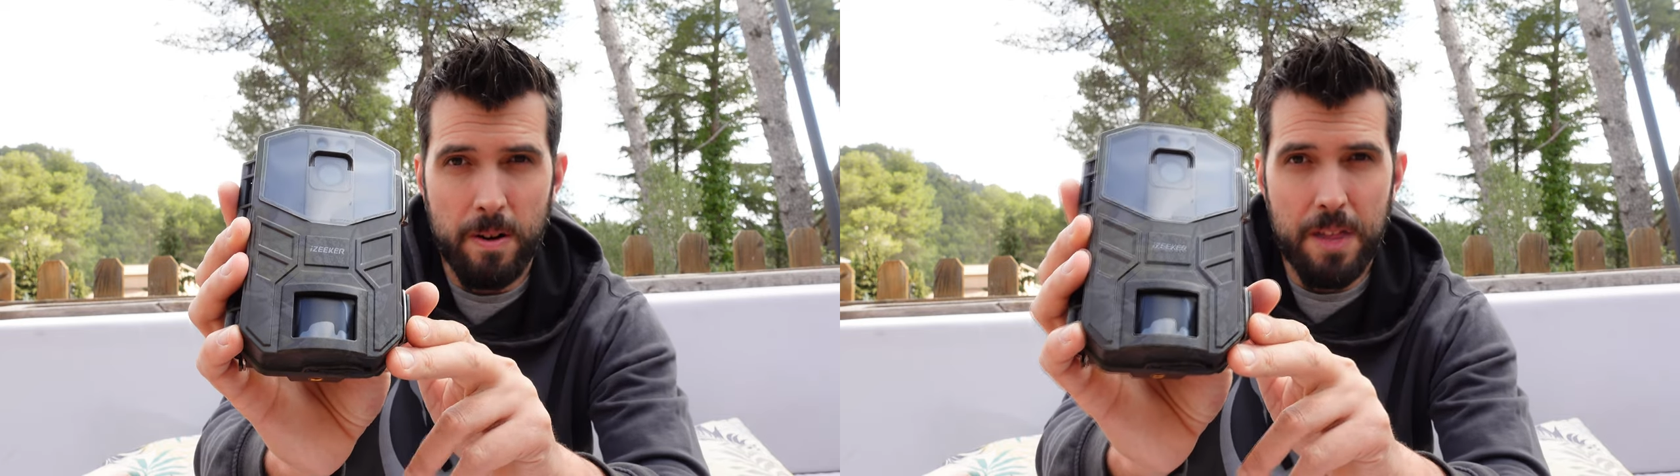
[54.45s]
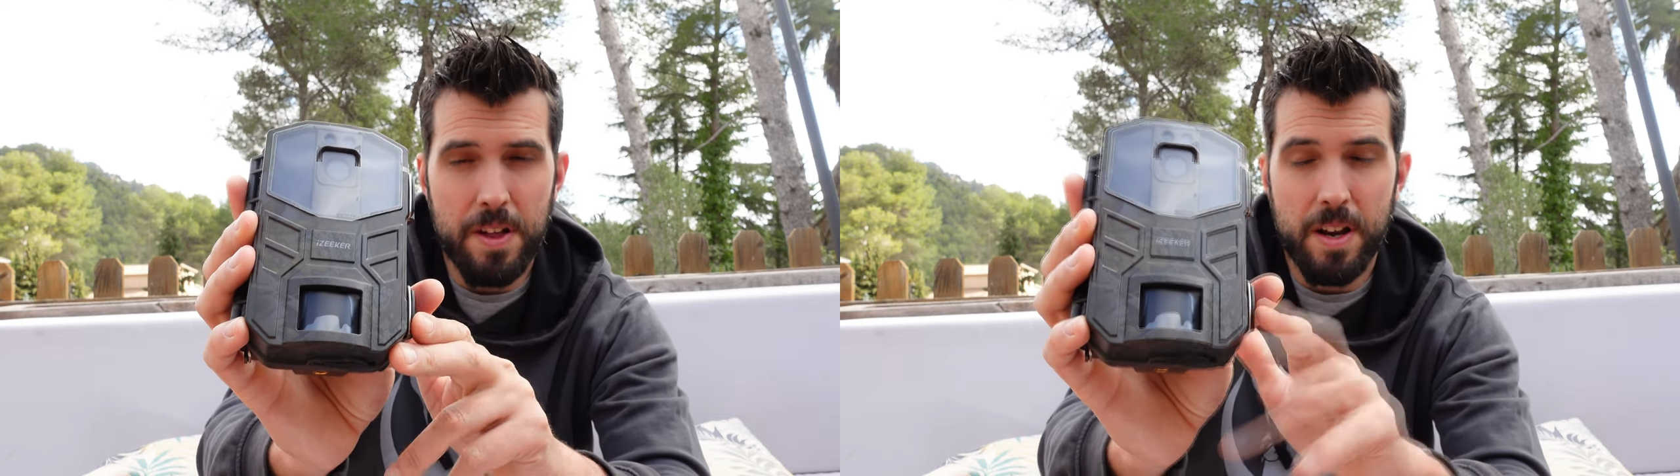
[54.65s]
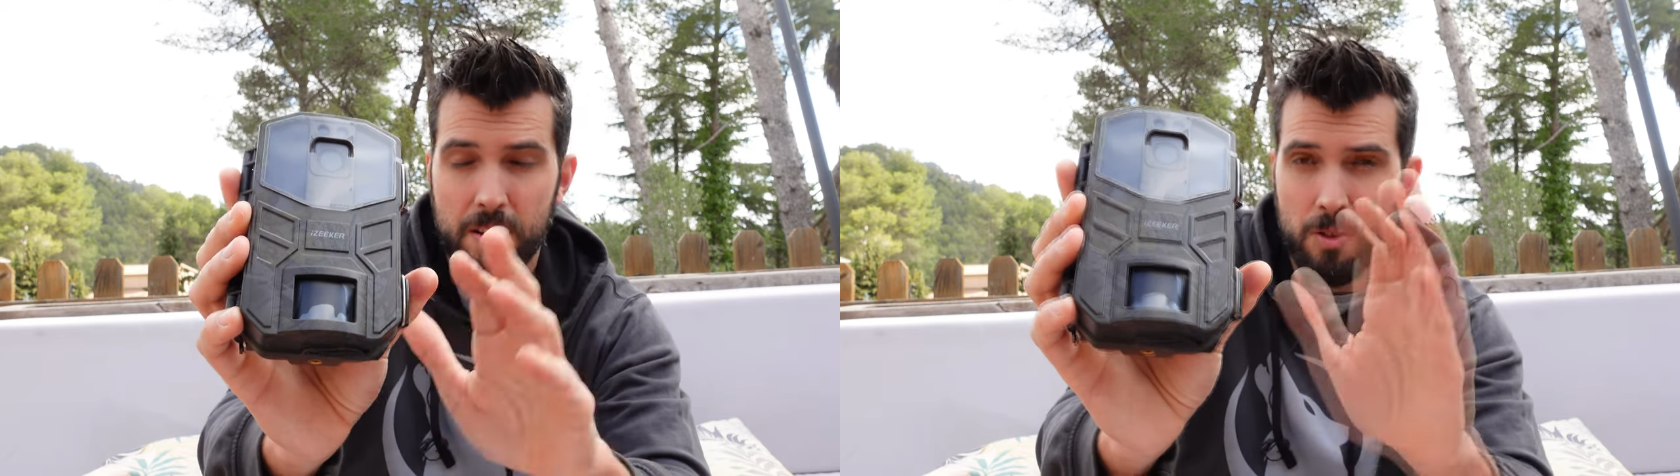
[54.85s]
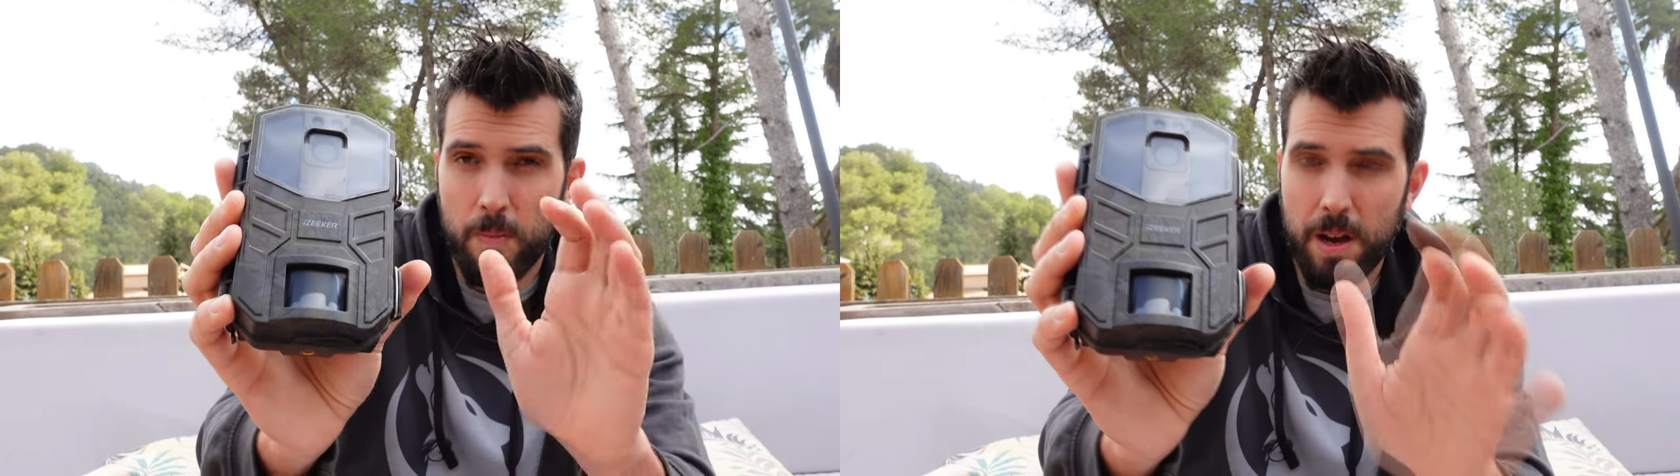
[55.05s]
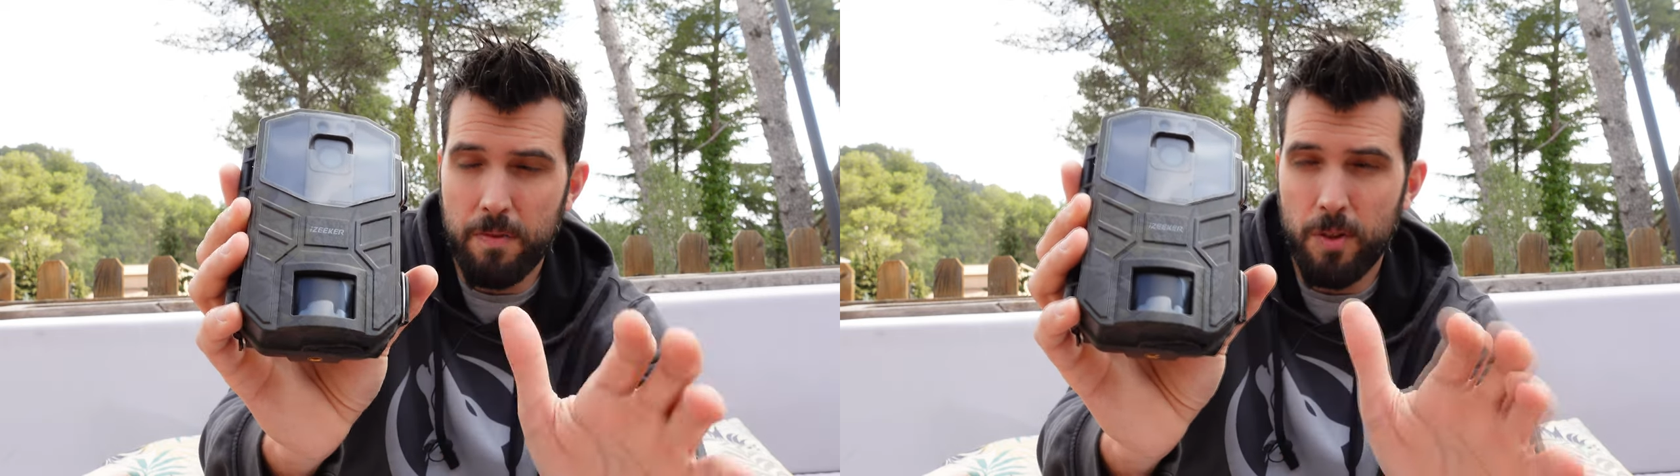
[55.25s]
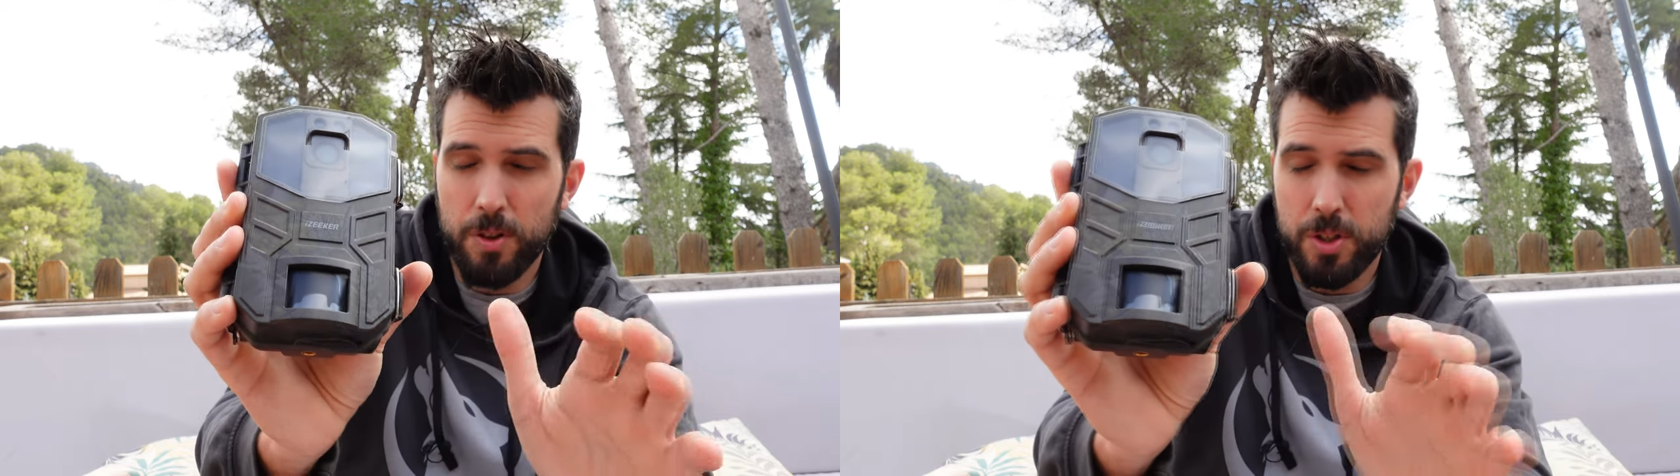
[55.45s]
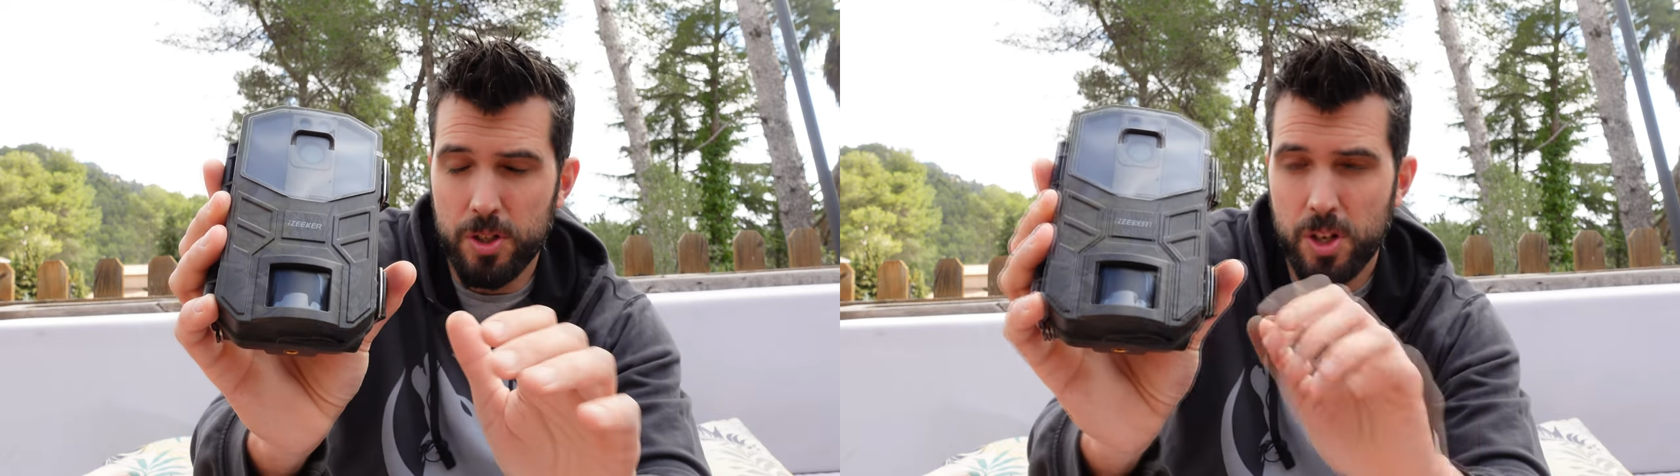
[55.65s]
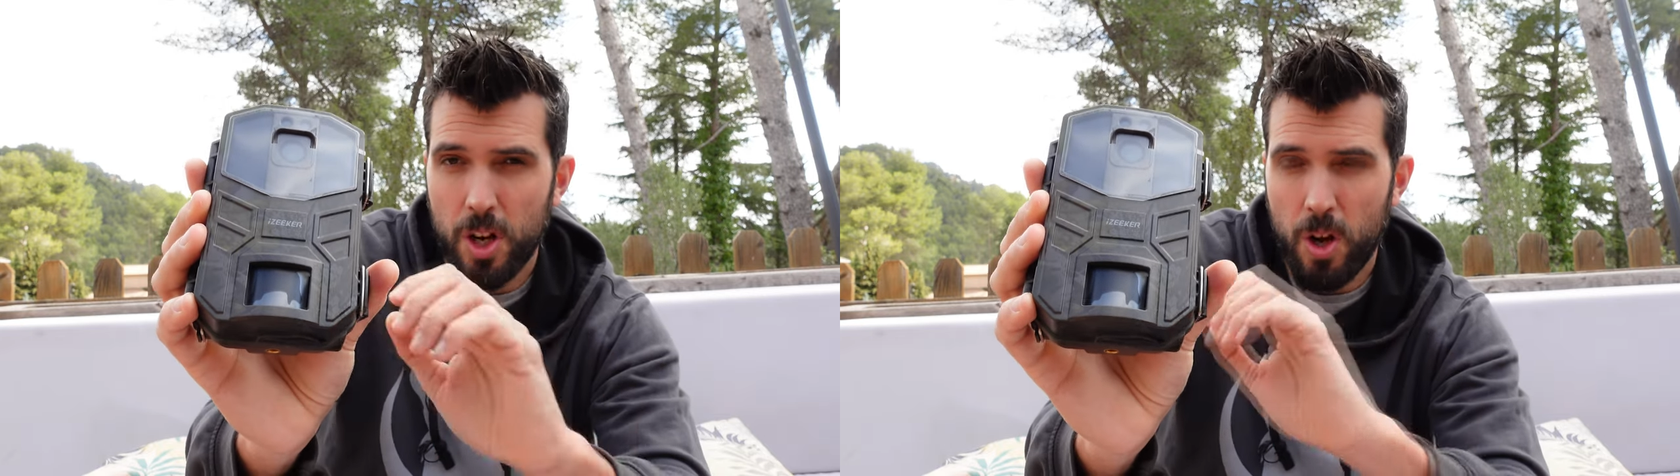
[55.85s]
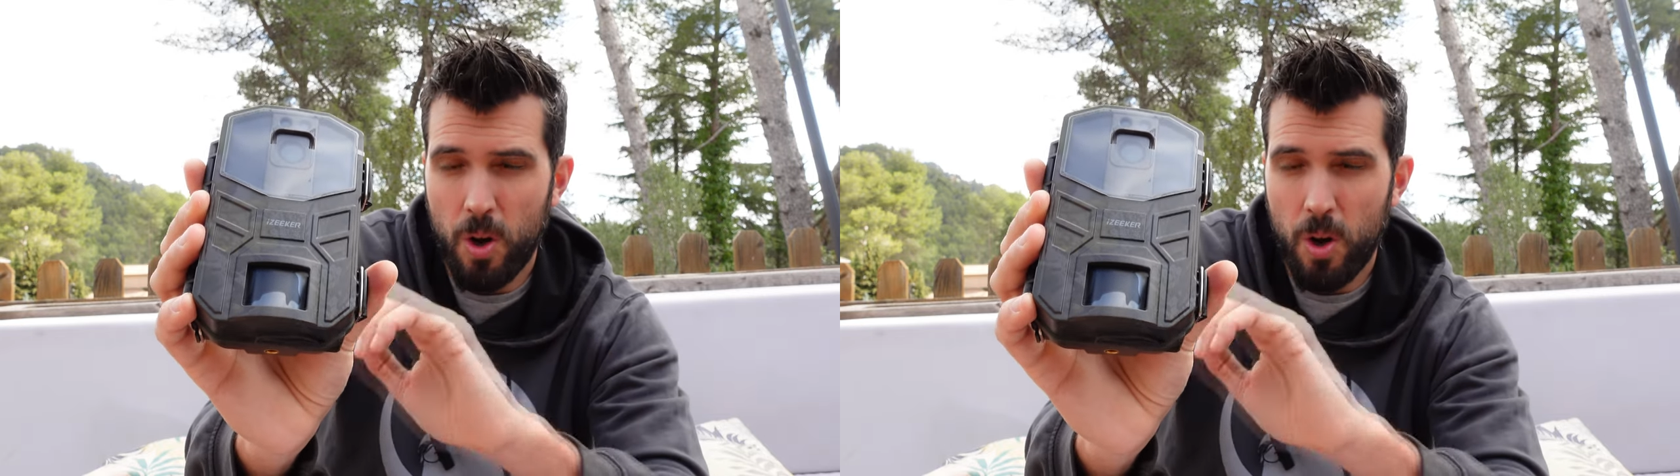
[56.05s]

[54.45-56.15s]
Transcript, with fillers: va a hacer es tomar fotos